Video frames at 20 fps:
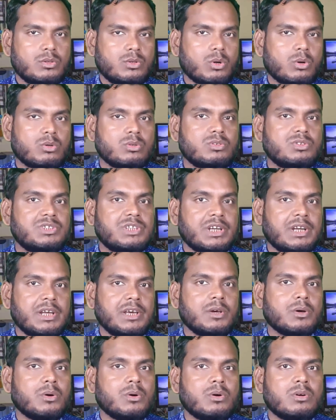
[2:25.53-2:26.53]
তখন
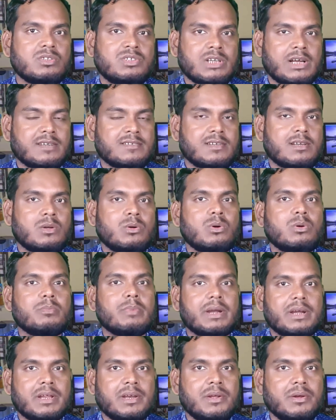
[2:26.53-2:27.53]
যেটাই হোক চার্জার হোক
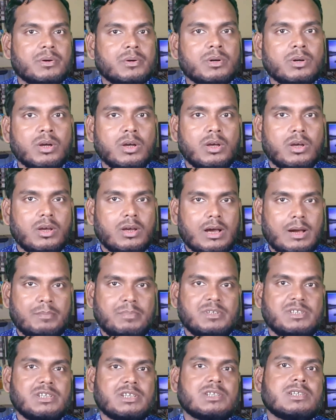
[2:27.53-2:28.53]
ব্যাটারি হোক
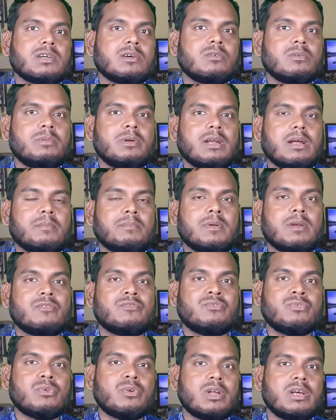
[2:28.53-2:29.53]
আপনি চেষ্টা করবেন আপনার
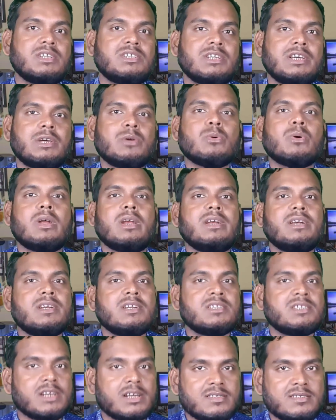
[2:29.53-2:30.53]
ফোনে যেই
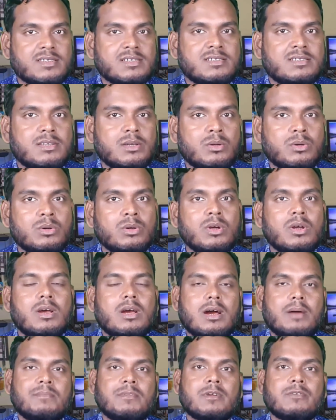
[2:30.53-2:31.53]
কোয়ালিটির চার্জার ছিল
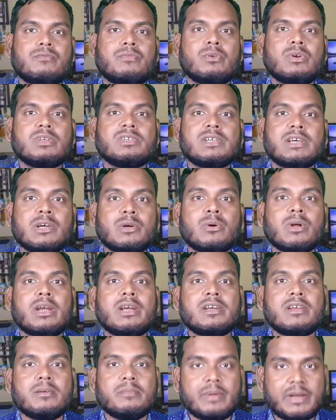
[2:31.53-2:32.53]
আপনার ফোনে যেই
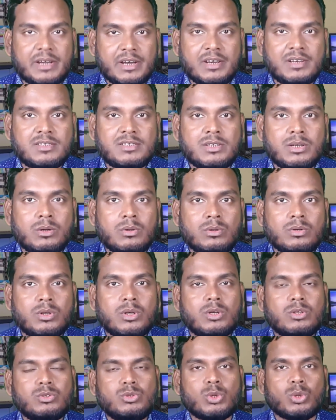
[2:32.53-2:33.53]
কোয়ালিটির ব্যাটারি ছিল
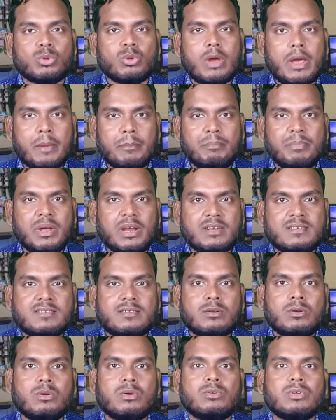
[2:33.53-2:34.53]
যত অ্যাম্পিয়ার
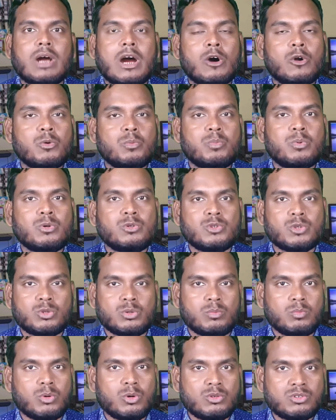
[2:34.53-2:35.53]
ছিল আউটপুট যত
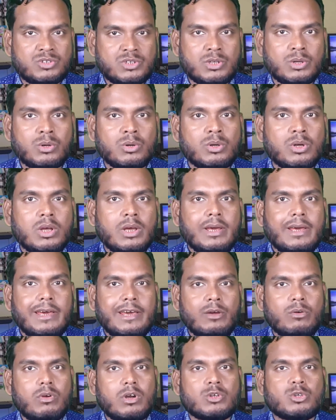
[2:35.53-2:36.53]
বোর্ড ছিল
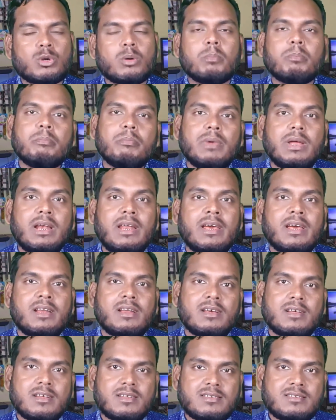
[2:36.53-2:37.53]
এগুলো সব মিলিয়ে
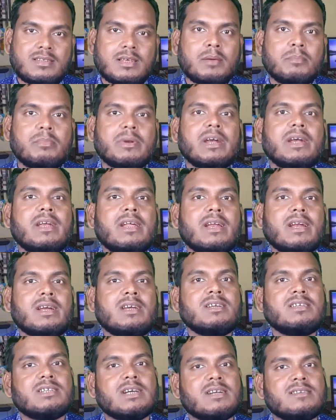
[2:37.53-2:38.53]
সেম ব্র্যান্ডের
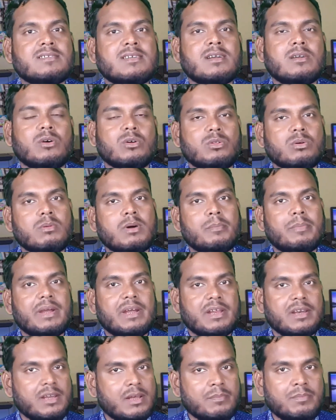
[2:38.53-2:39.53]
একটি চার্জার অথবা
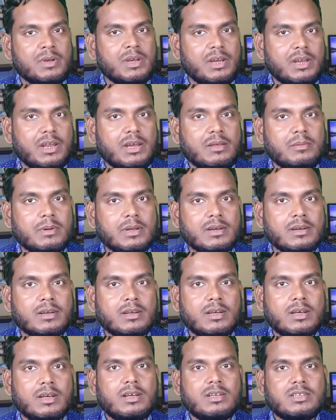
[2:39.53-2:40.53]
ব্যাটারি আপনি নিয়ে নেবেন
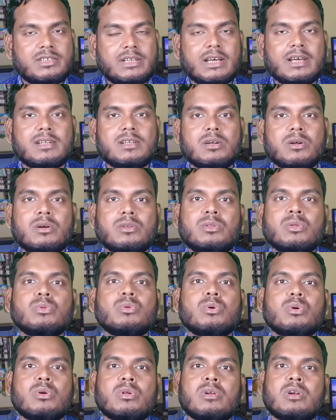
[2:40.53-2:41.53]
সেক্ষেত্রে হয়তো
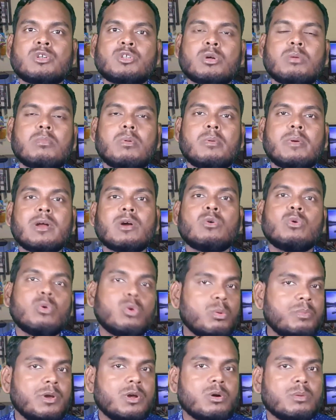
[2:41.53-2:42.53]
দুর্ঘটনার সম্ভাবনা
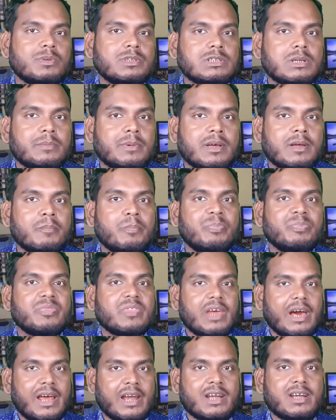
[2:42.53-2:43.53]
খুবই কমে যাবে
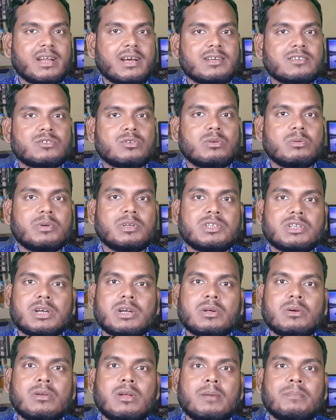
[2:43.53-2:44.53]
আরেকটা কাজ করবেন
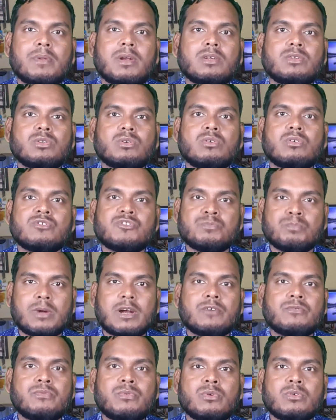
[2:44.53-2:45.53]
সেটা হলো আপনারা যখন
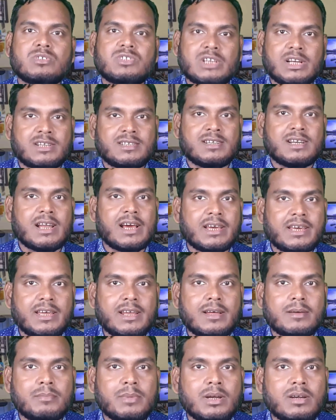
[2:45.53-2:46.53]
স্মার্টফোন চার্জে
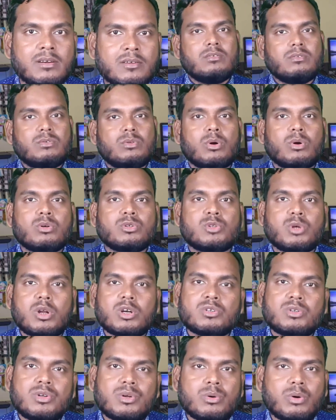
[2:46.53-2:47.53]
লাগিয়ে রাখবেন তখন
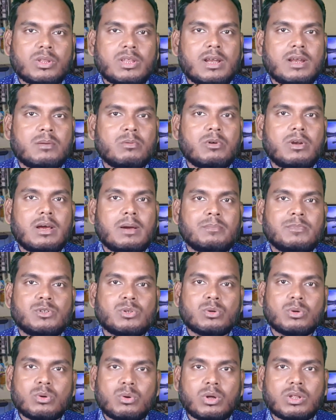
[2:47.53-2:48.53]
সরাসরি কথা না বলে আপনি
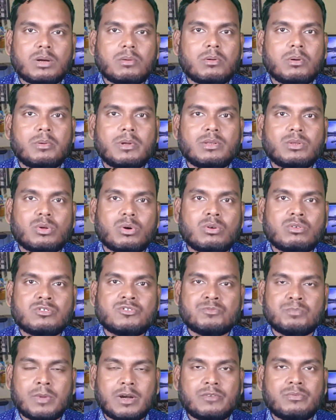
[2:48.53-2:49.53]
যখন কথা বলবেন তখন
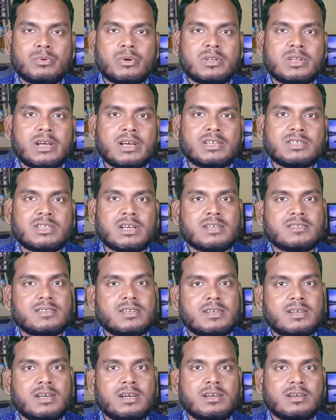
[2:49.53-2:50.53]
স্মার্টফোন থেকে
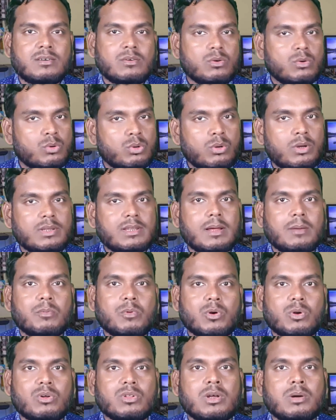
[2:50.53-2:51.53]
চার্জারটা খুলে
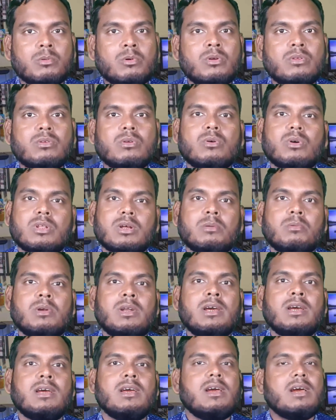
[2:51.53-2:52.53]
তারপর কথা বলুন কথা
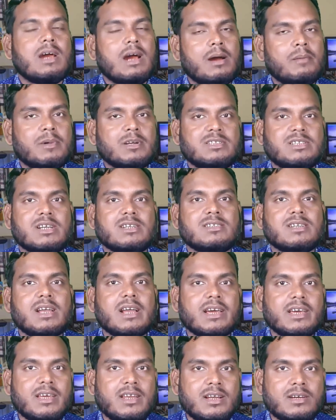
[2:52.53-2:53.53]
বলে আবার চার্জে
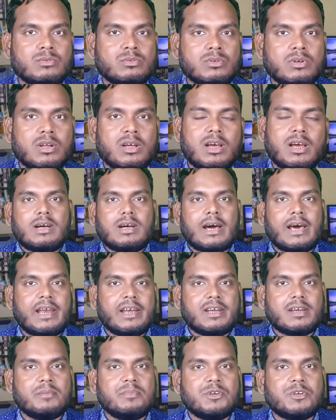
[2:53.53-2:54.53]
লাগিয়ে রাখুন
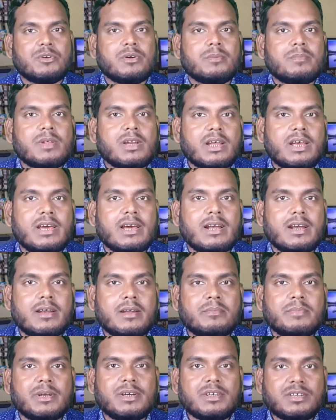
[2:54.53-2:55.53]
আরেকটা বিষয় আপনারা খেয়াল
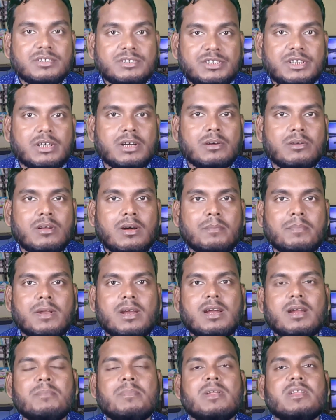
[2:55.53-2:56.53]
রাখবেন সেটা হলো
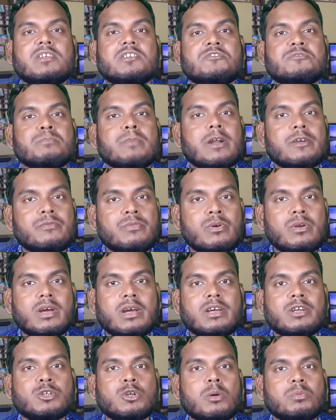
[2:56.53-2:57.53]
আপনারা আপনাদের
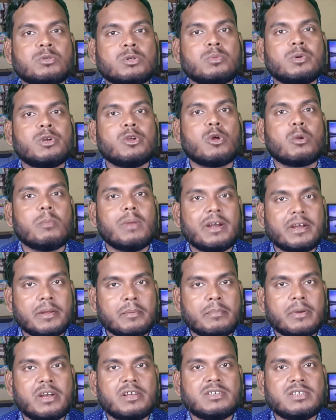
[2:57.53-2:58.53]
স্মার্টফোনটাকে সবসময় নর্মাল
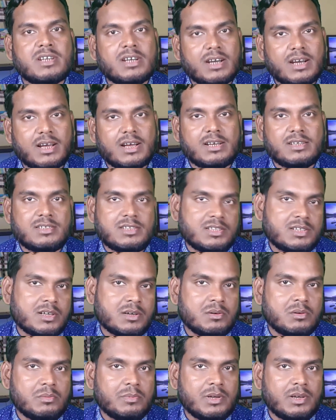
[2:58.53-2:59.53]
টেম্পারেচারে রাখার চেষ্টা
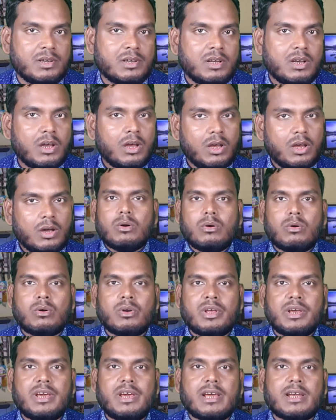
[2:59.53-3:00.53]
করবেন
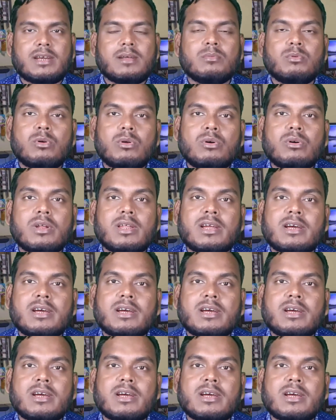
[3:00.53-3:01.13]
অনেকেই একটা ভুল করে